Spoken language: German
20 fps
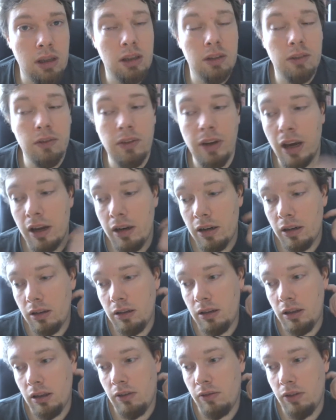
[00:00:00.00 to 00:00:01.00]
ich werde
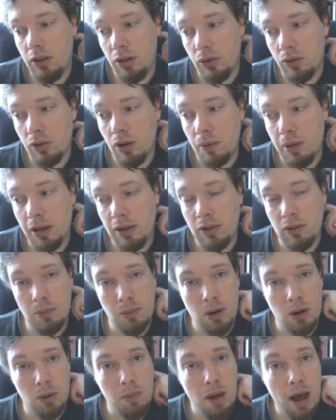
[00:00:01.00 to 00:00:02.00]
die Videos ab jetzt
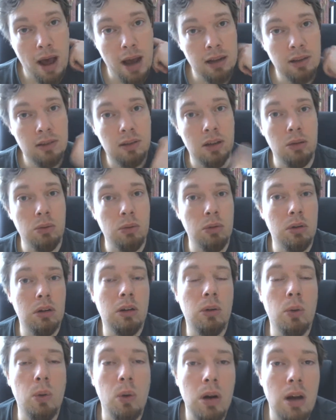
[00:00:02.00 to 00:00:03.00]
immer um 18
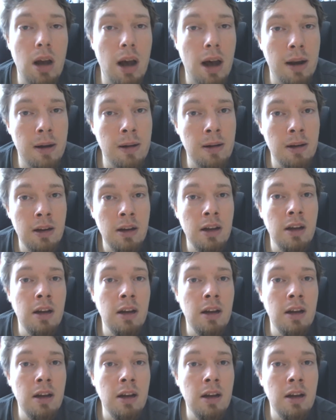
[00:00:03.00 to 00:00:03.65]
Uhr hochladen.